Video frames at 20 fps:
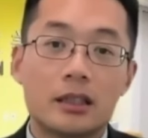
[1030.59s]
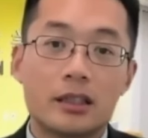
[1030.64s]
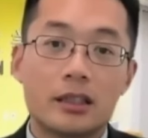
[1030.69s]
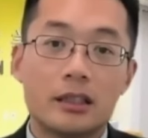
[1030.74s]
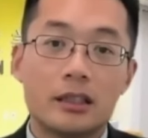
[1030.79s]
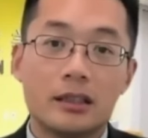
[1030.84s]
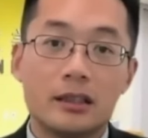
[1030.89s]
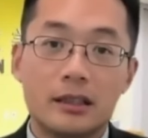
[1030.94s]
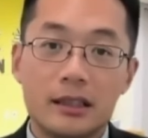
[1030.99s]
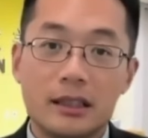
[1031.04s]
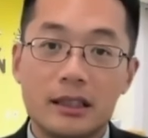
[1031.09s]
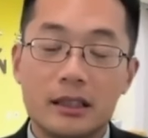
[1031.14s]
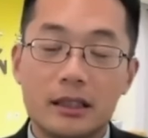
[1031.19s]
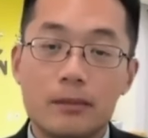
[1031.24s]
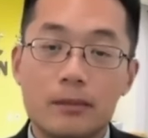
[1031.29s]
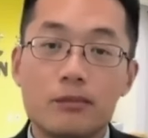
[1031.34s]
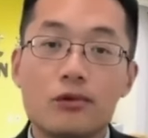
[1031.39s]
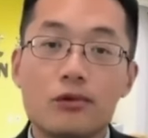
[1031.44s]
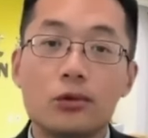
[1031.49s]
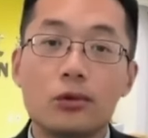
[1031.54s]
是
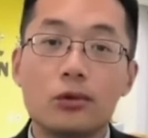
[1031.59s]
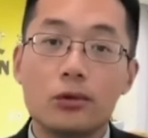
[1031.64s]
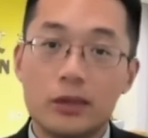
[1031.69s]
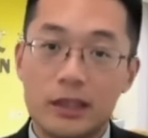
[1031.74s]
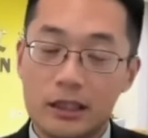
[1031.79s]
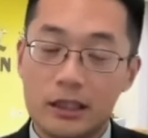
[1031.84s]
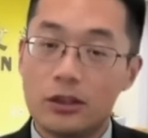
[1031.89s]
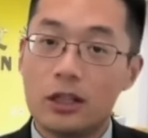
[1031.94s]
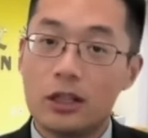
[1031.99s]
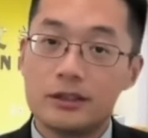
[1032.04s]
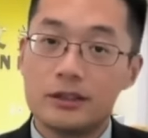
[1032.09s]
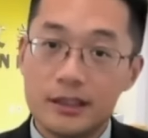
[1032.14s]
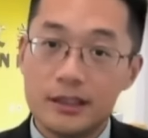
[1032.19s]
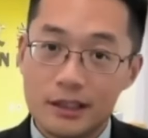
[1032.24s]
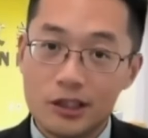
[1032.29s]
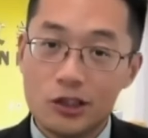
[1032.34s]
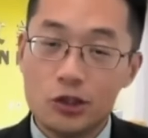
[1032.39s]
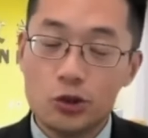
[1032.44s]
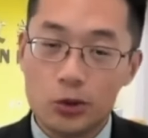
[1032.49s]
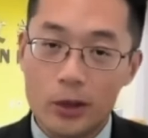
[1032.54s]
你的目录，你都要
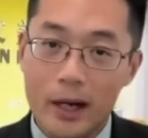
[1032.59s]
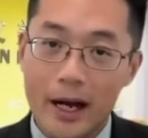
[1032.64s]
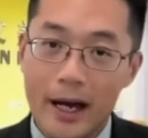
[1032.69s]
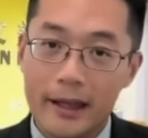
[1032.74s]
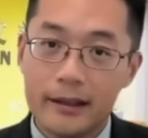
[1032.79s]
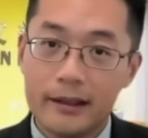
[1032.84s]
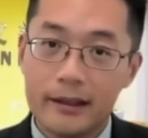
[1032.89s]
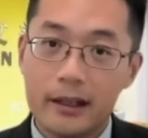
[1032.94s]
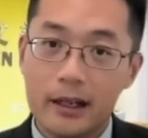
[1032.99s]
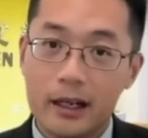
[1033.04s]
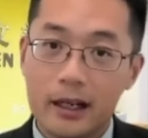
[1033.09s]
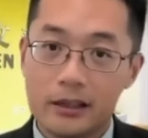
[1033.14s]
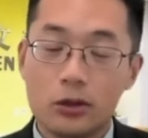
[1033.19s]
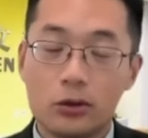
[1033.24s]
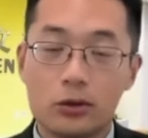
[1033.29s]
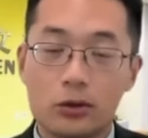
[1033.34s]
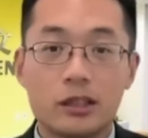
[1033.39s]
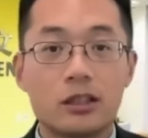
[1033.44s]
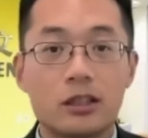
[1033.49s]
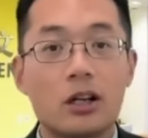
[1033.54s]
自己选啊。
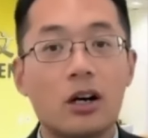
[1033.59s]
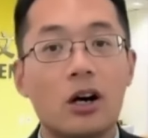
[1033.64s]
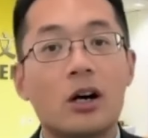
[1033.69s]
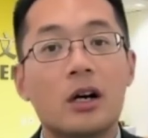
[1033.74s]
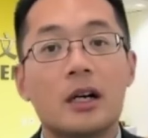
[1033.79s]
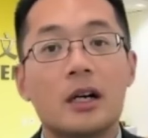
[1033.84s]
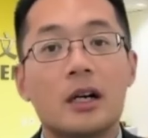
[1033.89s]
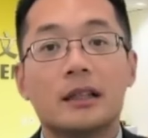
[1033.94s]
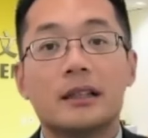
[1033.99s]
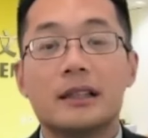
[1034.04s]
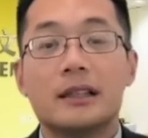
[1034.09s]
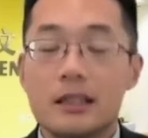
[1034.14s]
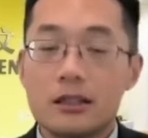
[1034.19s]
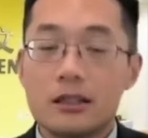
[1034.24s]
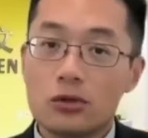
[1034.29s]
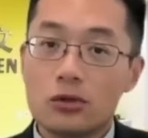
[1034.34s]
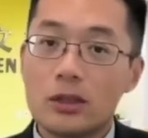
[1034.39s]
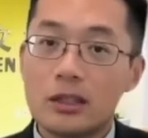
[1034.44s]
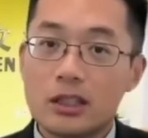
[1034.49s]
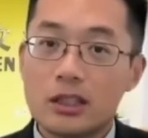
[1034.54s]
有的时候，
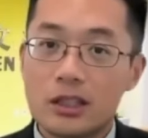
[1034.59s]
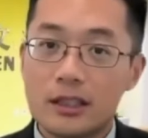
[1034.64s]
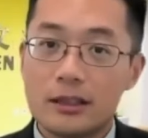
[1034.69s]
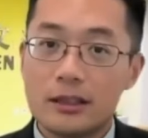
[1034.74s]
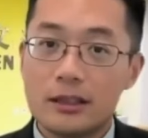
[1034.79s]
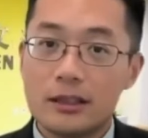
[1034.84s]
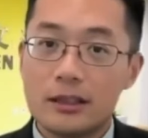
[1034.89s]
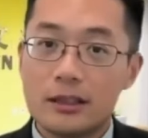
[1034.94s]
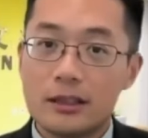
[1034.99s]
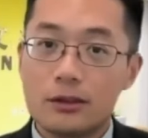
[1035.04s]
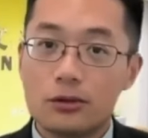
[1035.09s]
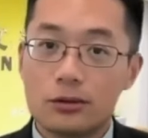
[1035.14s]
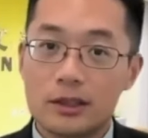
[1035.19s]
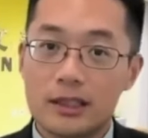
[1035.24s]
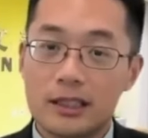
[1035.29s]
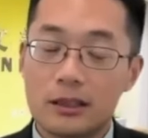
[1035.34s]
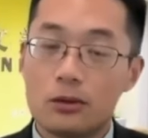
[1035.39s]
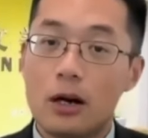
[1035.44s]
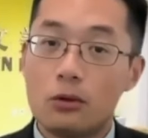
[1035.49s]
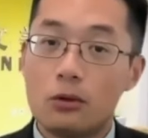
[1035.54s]
您说的是一种
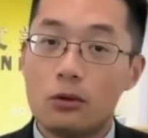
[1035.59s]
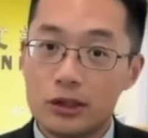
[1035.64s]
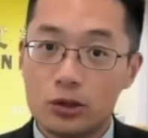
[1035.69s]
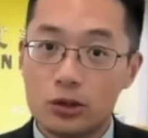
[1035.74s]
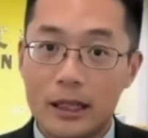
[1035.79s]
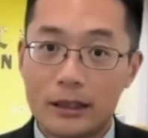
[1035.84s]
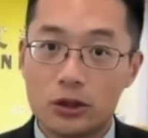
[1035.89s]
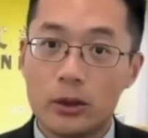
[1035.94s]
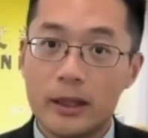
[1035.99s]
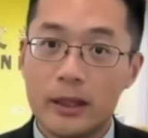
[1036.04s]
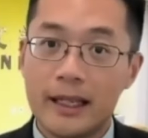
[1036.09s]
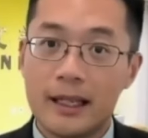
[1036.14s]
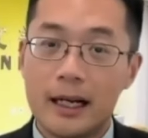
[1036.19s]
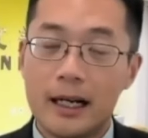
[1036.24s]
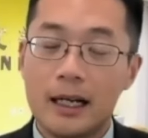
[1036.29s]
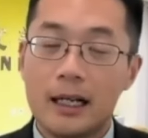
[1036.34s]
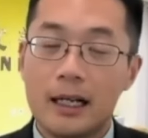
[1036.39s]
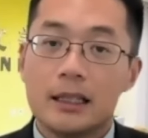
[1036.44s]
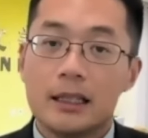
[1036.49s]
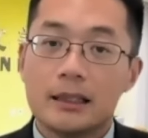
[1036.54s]
情况，我选对
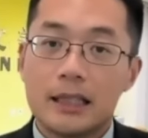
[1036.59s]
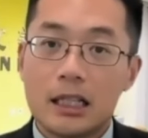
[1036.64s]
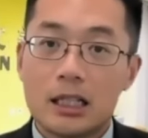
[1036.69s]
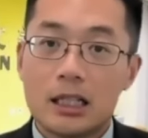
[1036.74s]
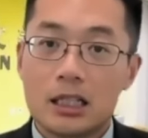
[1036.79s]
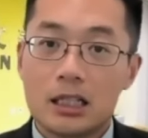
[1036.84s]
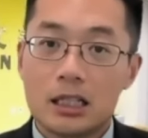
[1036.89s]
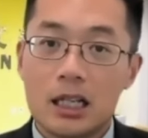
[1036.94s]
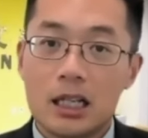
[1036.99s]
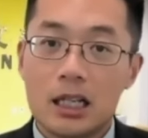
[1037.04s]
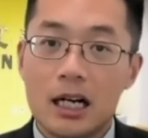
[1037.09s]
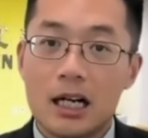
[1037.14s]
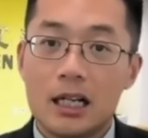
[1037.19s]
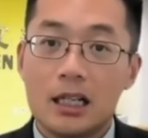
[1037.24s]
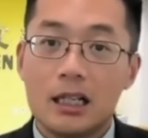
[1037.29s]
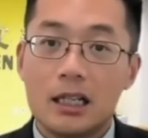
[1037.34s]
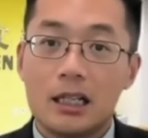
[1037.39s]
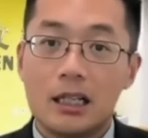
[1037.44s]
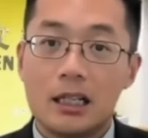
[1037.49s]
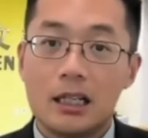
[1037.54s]
了，但是
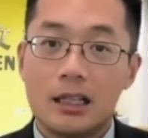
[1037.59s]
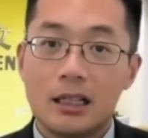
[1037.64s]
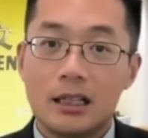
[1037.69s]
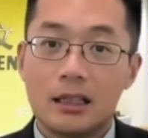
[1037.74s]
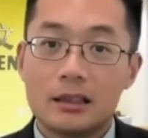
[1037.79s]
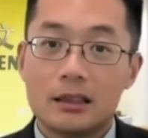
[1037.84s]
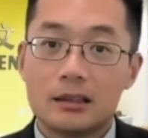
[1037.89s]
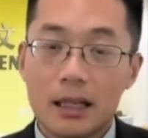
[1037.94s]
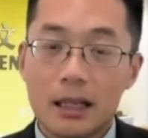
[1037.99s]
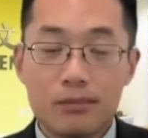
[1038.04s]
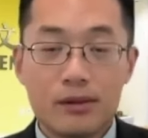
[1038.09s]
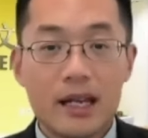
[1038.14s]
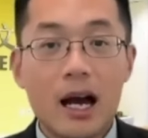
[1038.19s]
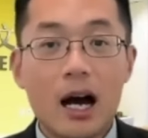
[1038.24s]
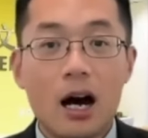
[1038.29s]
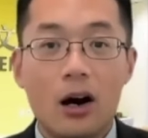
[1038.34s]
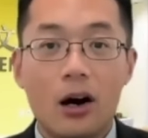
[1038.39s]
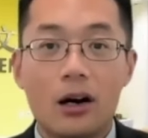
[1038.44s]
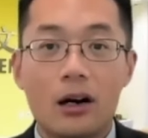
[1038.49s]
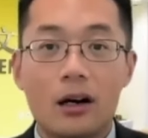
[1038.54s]
呢，呃，他不
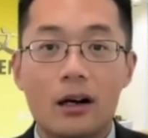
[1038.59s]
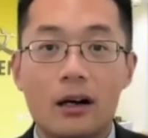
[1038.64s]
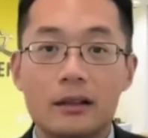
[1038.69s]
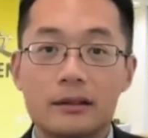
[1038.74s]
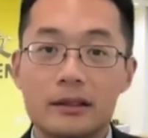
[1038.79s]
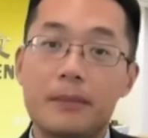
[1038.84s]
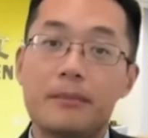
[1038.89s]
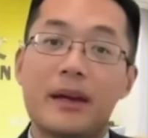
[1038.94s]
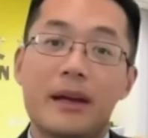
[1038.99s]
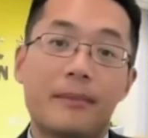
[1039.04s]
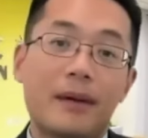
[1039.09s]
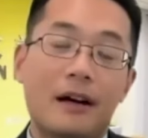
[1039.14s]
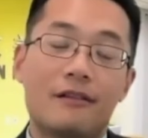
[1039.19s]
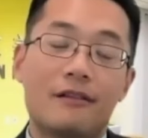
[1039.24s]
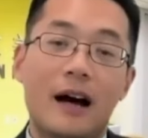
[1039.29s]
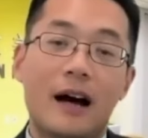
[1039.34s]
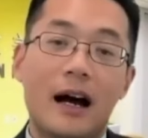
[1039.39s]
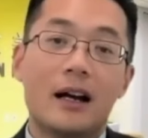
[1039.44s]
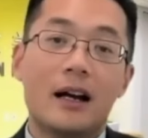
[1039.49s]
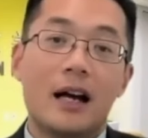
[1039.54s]
要，那没
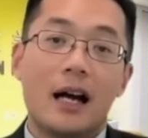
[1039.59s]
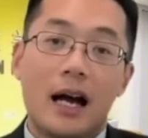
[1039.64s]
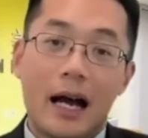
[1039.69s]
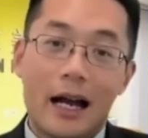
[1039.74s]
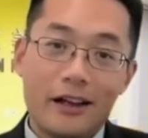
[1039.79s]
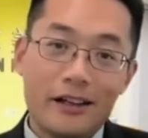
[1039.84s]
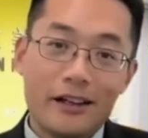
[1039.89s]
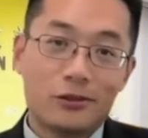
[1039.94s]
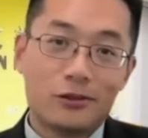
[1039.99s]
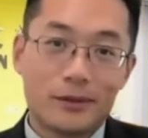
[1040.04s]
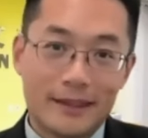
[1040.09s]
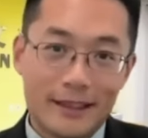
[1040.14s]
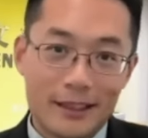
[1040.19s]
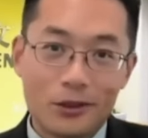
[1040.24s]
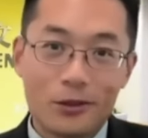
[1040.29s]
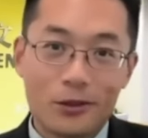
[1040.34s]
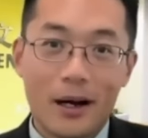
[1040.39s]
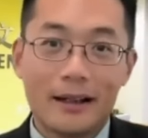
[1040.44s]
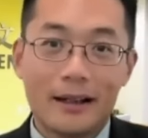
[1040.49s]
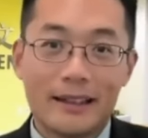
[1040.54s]
办法。还有一种
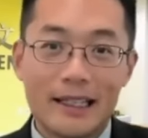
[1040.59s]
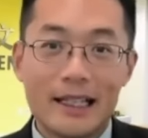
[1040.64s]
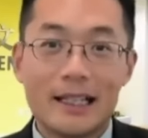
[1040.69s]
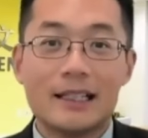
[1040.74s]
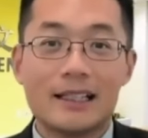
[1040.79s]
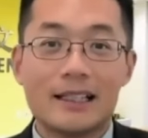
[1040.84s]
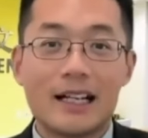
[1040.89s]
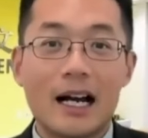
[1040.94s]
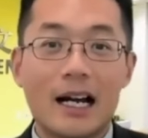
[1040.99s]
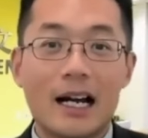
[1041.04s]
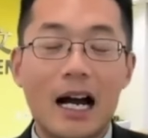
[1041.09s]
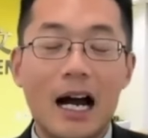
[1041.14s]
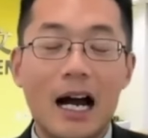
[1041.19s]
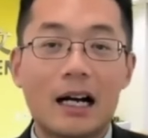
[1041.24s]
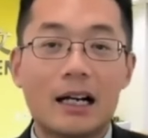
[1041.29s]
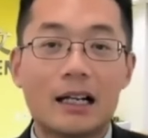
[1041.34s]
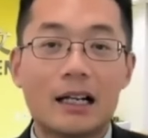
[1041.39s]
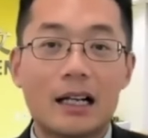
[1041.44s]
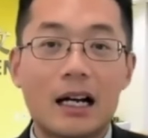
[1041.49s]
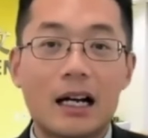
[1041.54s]
情况也很尴
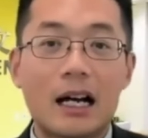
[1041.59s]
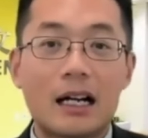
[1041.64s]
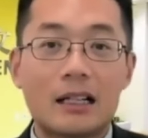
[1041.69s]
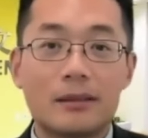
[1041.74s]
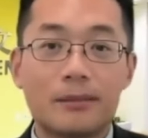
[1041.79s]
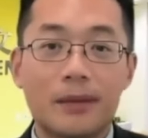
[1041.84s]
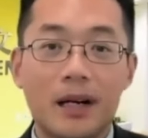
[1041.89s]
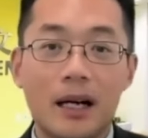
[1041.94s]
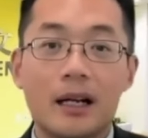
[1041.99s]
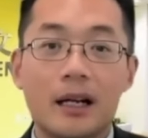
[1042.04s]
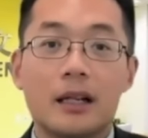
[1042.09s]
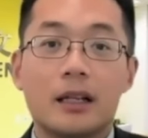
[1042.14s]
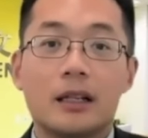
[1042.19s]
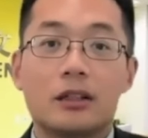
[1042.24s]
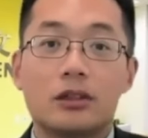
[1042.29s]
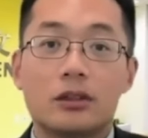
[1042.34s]
尬，尴尬什么？